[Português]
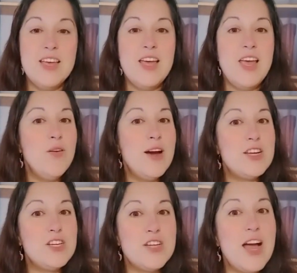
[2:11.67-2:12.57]
eu
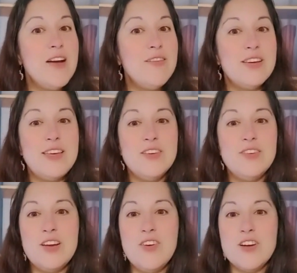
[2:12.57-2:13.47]
achava que o
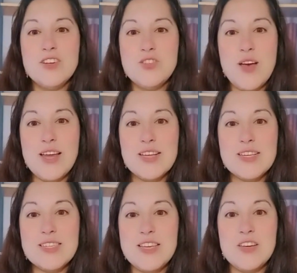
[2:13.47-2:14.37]
negócio era
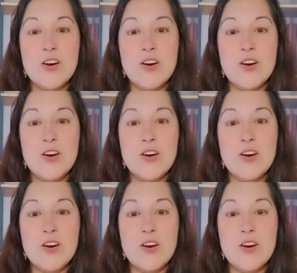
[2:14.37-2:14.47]
assim,